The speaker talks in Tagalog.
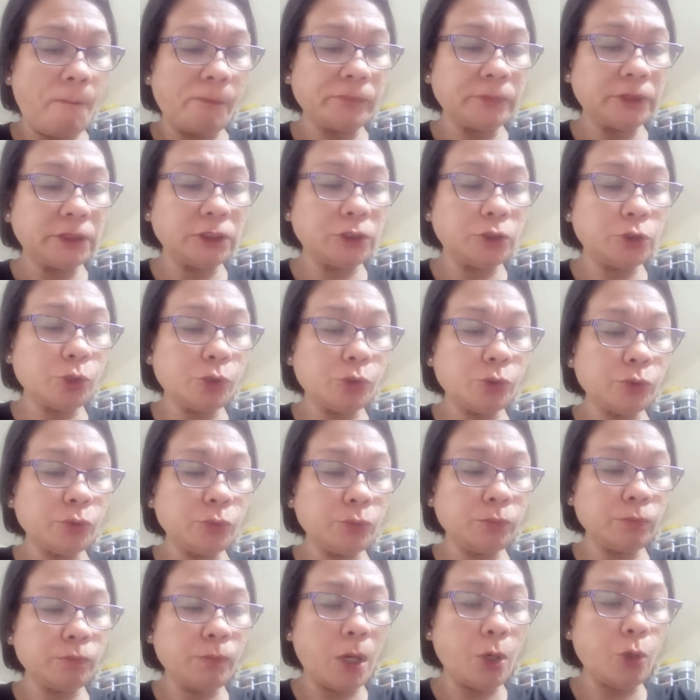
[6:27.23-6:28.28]
At so, kung
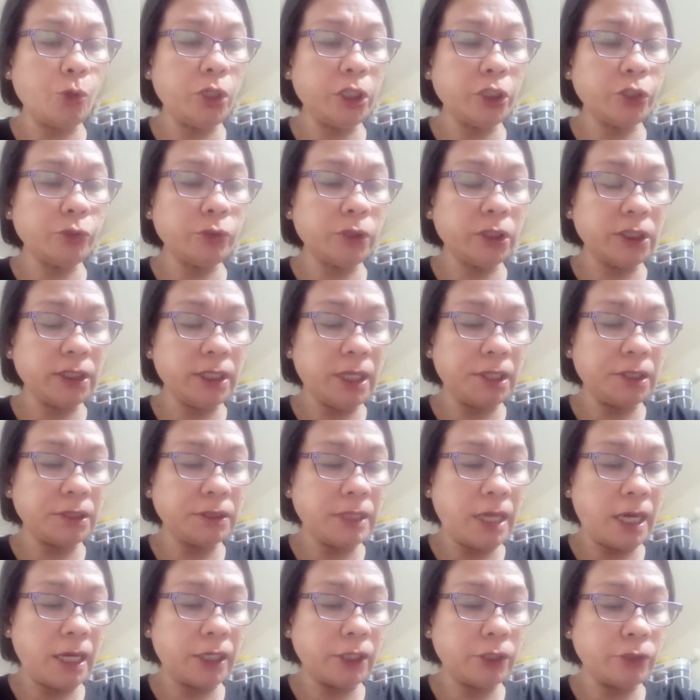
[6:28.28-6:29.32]
maulit yung nangyari
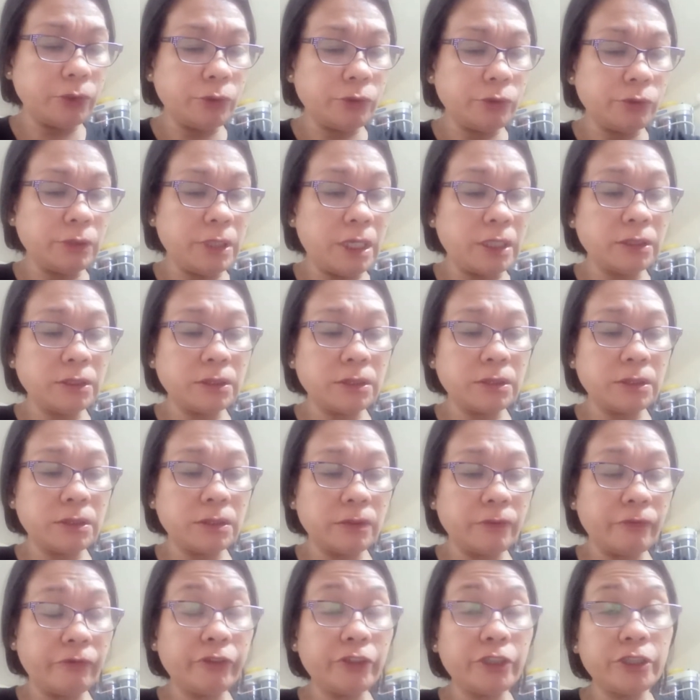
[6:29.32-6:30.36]
sa akin nung last,
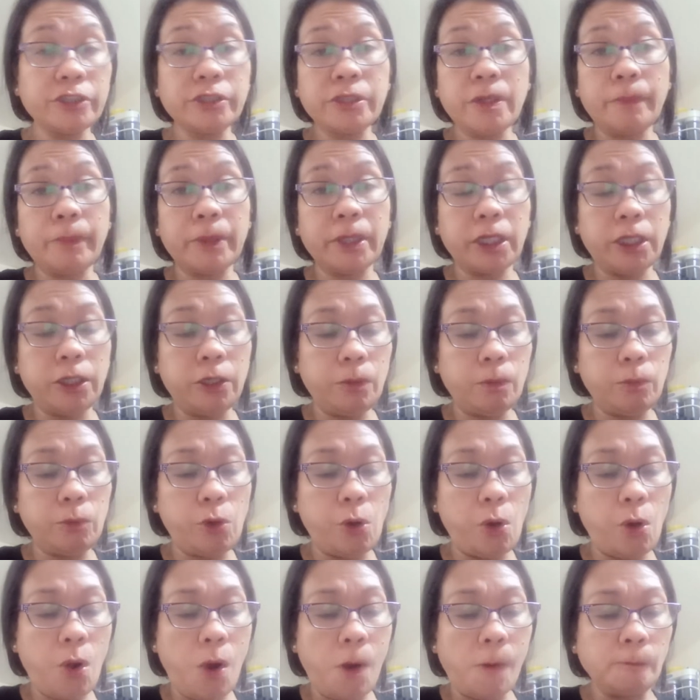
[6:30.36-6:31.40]
first na pag-inom
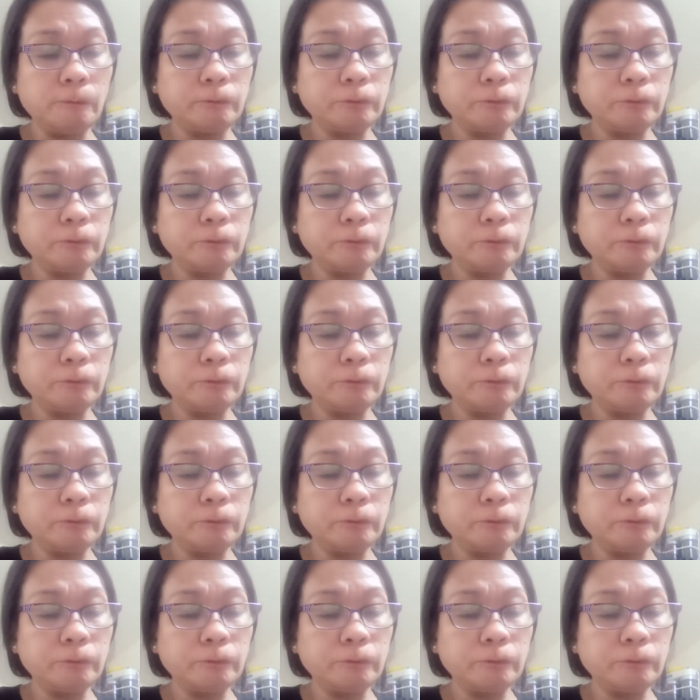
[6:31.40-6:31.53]
ko,